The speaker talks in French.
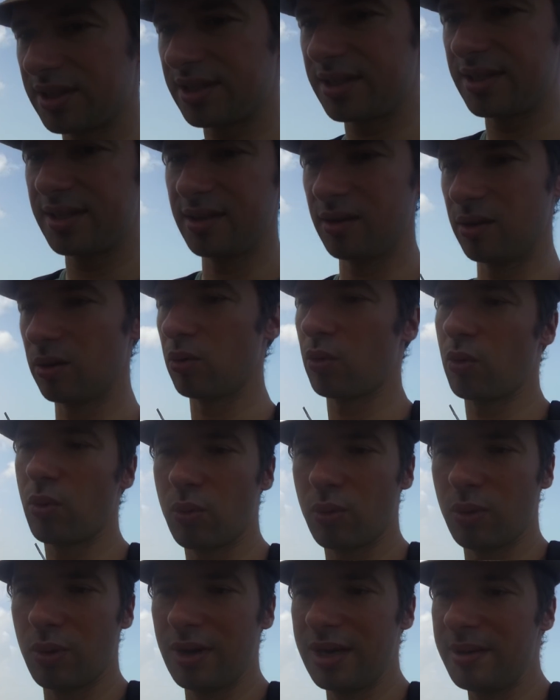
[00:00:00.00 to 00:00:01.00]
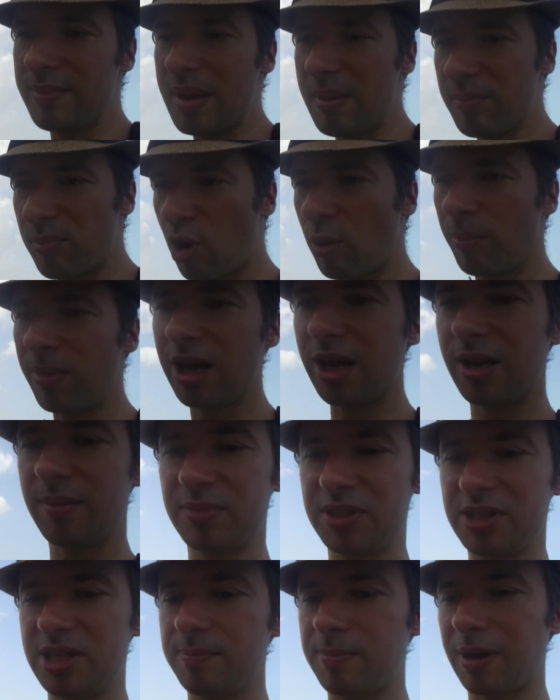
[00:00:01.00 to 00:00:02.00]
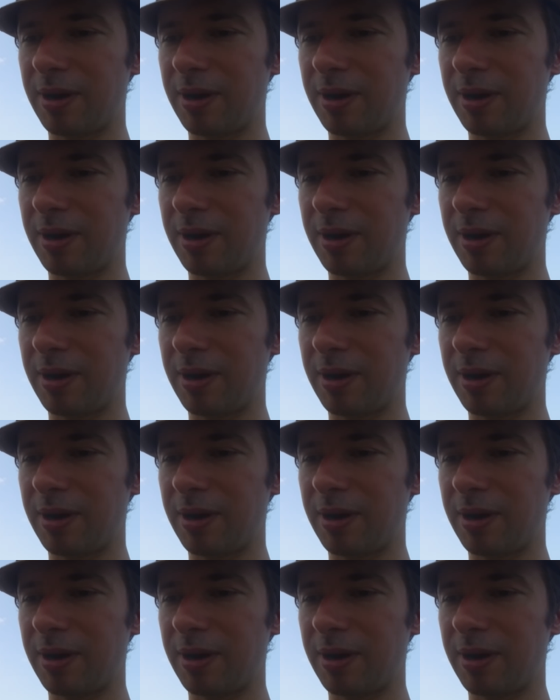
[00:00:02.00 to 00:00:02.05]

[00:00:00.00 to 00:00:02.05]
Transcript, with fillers: qui euh, ont euh, les mêmes problèmes, qui